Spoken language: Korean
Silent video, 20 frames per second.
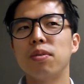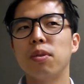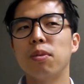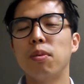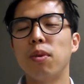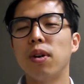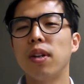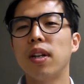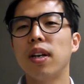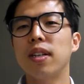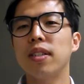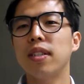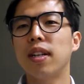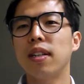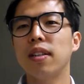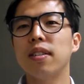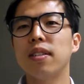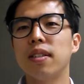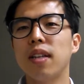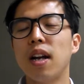좀 원하지
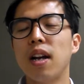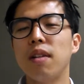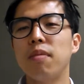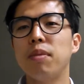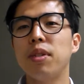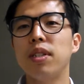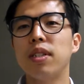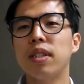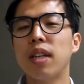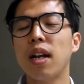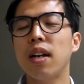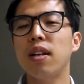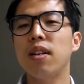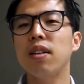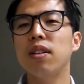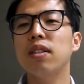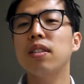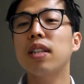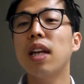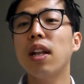않는 삶을
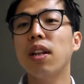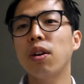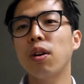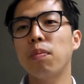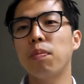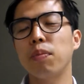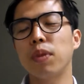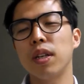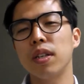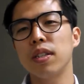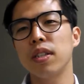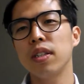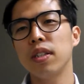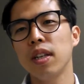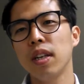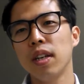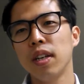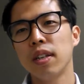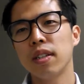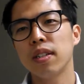사는 것
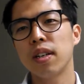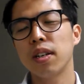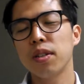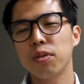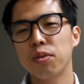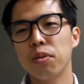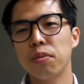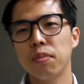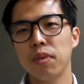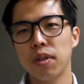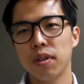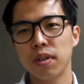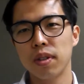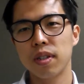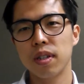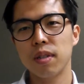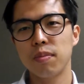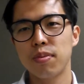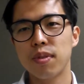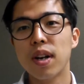대신 자기는 좀
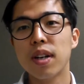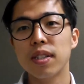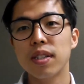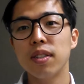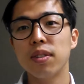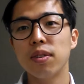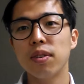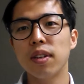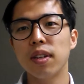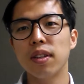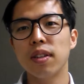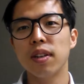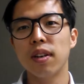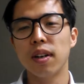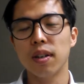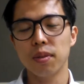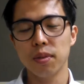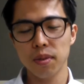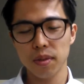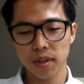더 그 불확실성이
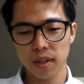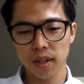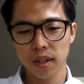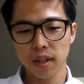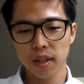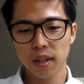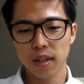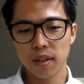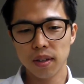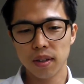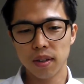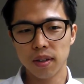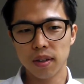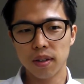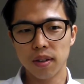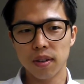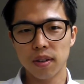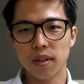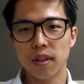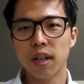있더라도
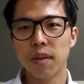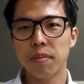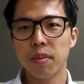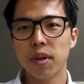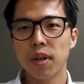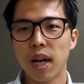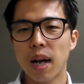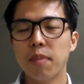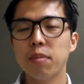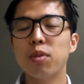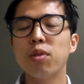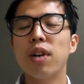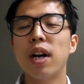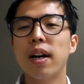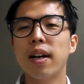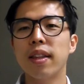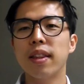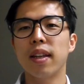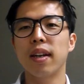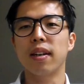한번
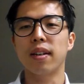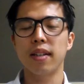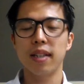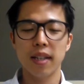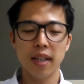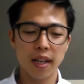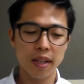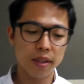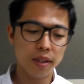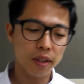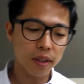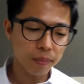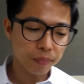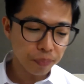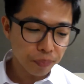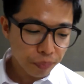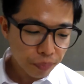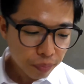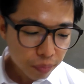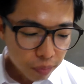감수를 하겠다.
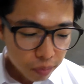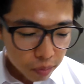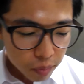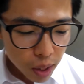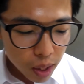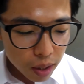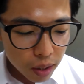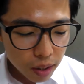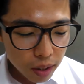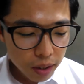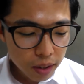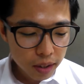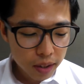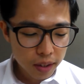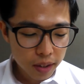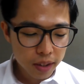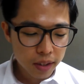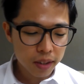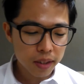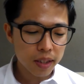그래서
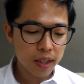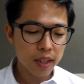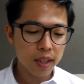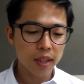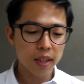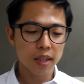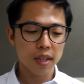그는